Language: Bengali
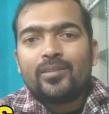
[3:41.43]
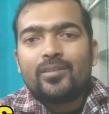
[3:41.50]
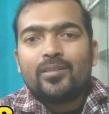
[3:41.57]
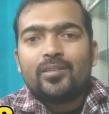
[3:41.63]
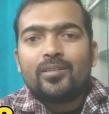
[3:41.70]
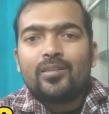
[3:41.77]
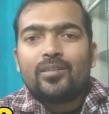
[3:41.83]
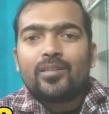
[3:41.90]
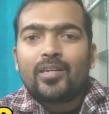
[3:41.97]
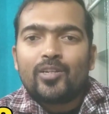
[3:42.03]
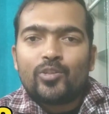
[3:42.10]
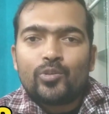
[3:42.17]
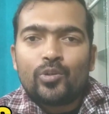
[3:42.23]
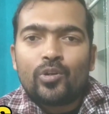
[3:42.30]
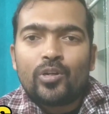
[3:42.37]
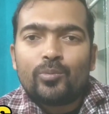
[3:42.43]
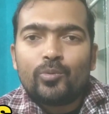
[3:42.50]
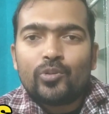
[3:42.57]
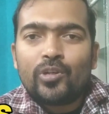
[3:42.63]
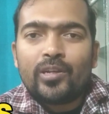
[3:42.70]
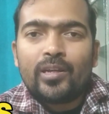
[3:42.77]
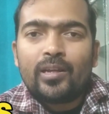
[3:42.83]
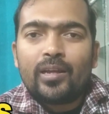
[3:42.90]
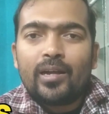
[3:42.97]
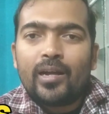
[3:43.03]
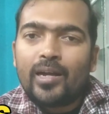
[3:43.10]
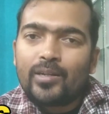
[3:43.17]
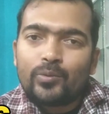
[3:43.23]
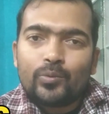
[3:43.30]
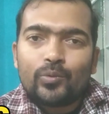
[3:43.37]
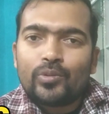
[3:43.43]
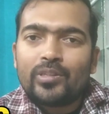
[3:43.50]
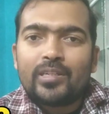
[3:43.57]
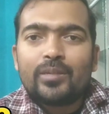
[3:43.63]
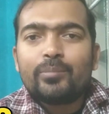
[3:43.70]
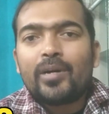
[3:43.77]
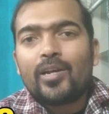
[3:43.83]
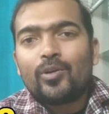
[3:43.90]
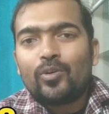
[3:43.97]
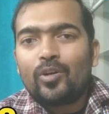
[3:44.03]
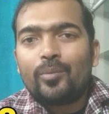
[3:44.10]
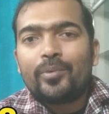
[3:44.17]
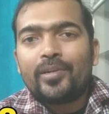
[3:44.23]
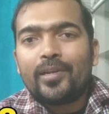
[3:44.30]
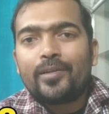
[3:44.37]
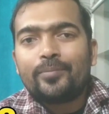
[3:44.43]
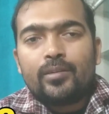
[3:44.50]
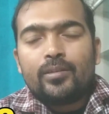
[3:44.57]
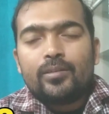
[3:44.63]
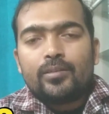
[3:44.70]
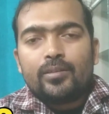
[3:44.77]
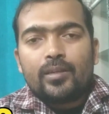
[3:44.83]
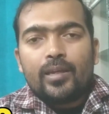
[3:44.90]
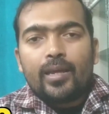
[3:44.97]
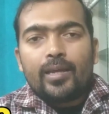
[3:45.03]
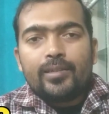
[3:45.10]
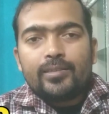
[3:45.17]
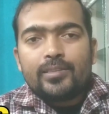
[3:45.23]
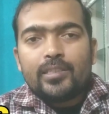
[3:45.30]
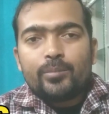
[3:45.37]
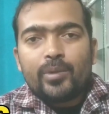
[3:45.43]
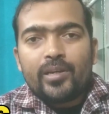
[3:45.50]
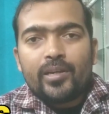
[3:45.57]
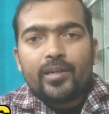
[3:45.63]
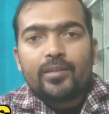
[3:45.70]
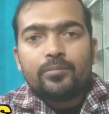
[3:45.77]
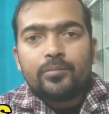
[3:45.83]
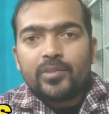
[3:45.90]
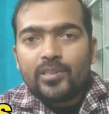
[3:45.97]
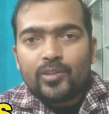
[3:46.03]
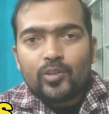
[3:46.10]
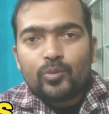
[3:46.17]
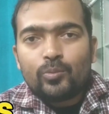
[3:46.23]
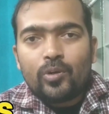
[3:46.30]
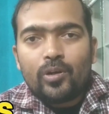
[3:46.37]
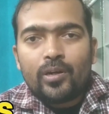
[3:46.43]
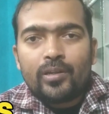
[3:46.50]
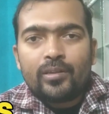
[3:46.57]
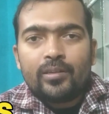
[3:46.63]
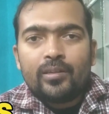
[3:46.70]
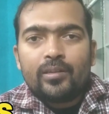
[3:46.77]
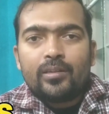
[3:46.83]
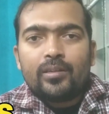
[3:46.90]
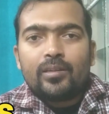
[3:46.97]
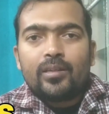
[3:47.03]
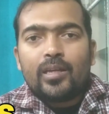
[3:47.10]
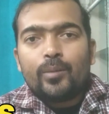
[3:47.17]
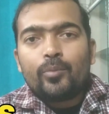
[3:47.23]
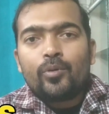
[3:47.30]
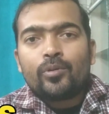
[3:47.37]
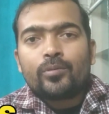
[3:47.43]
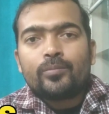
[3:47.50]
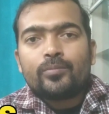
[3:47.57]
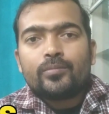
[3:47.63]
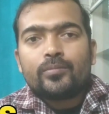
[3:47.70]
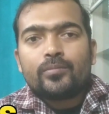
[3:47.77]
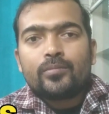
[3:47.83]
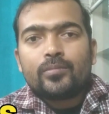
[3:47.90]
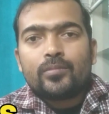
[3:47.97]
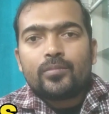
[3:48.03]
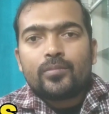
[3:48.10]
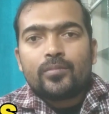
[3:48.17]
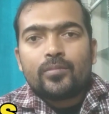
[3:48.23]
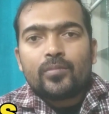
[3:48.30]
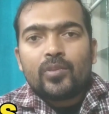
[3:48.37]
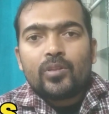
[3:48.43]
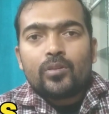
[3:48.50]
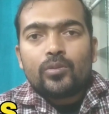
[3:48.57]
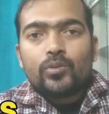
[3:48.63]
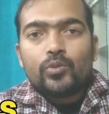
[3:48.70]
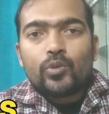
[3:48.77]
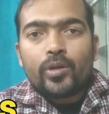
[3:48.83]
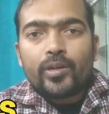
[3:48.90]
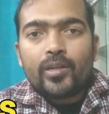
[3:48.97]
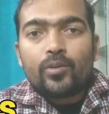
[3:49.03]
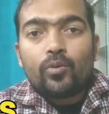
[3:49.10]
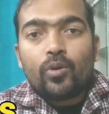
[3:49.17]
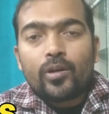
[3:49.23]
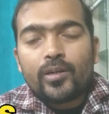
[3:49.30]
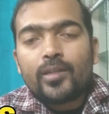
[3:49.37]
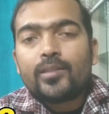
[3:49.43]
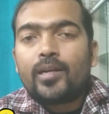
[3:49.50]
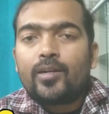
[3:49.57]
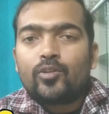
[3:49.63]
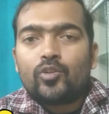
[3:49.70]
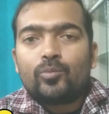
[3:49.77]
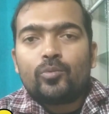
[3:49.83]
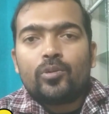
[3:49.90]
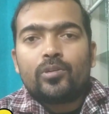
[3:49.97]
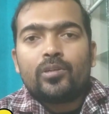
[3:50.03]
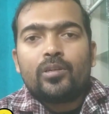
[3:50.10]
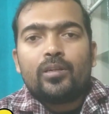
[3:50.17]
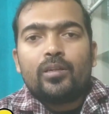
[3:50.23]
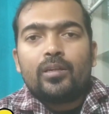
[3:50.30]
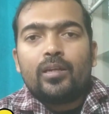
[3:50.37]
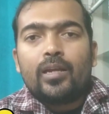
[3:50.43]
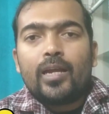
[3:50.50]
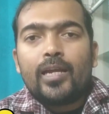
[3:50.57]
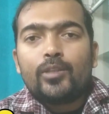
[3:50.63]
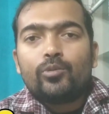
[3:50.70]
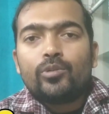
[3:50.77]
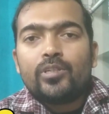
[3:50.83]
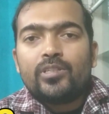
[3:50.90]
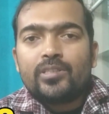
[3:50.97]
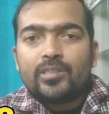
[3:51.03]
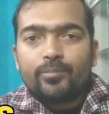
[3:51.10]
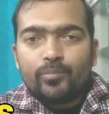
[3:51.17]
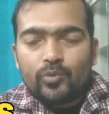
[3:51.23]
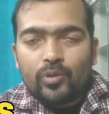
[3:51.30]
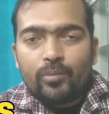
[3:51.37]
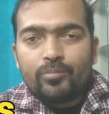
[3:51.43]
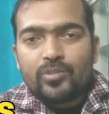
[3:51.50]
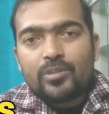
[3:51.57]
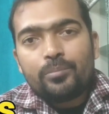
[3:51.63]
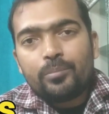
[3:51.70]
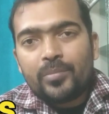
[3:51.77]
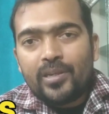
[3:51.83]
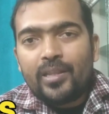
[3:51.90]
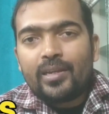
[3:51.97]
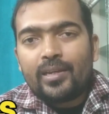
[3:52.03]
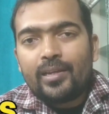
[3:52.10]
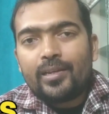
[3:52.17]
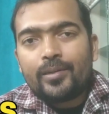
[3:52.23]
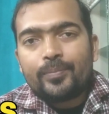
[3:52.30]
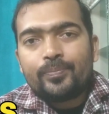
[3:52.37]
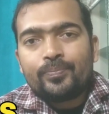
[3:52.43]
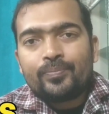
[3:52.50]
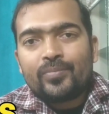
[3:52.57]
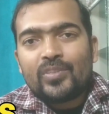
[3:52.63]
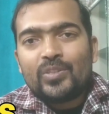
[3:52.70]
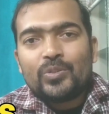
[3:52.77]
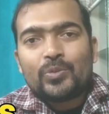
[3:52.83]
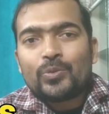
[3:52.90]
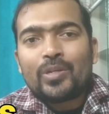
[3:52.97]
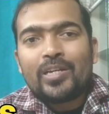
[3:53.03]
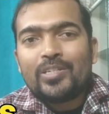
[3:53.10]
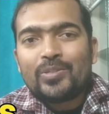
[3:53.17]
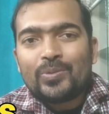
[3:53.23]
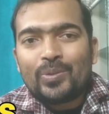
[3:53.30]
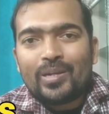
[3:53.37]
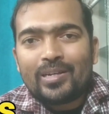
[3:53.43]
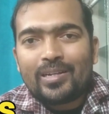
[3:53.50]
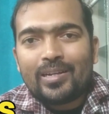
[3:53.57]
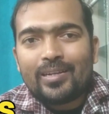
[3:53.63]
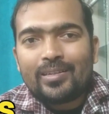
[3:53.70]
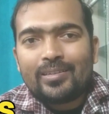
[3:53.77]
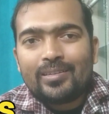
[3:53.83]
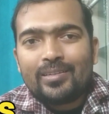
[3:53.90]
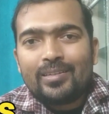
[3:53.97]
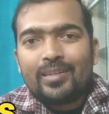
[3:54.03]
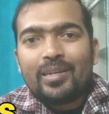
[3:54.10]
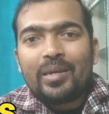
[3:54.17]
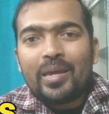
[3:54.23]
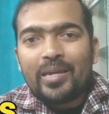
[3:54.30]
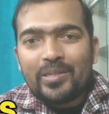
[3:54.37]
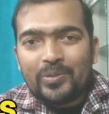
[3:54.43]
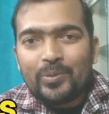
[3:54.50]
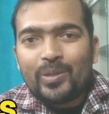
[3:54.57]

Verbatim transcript: তার জ্বর বোধহয় আর কোনোদিনই ভালো হবে না এই সীমাহীন মৃত্যু ভয় এবং জ্বরের হঠাৎ আক্রমণ এই দুটি সিমটমস মিলে গেলে সোনায় সোহাগা এই রোগী